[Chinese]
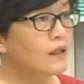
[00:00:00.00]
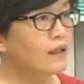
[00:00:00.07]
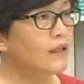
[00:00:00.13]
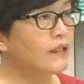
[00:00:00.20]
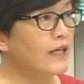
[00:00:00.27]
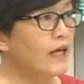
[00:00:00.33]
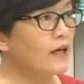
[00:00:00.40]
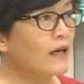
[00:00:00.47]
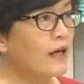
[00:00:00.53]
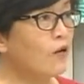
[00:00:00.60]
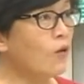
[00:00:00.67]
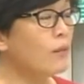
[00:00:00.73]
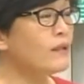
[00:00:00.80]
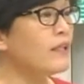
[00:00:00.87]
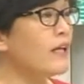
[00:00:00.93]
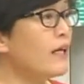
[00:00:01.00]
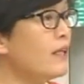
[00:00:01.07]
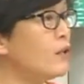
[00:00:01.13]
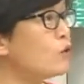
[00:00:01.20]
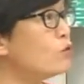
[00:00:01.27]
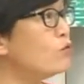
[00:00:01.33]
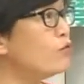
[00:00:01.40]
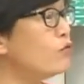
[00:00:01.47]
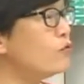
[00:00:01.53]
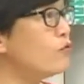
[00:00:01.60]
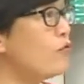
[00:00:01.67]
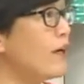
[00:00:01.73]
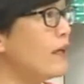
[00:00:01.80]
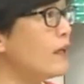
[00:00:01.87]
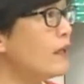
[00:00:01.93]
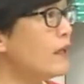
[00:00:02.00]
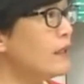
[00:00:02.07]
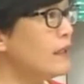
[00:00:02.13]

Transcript: 你想想看，我们现在一度付费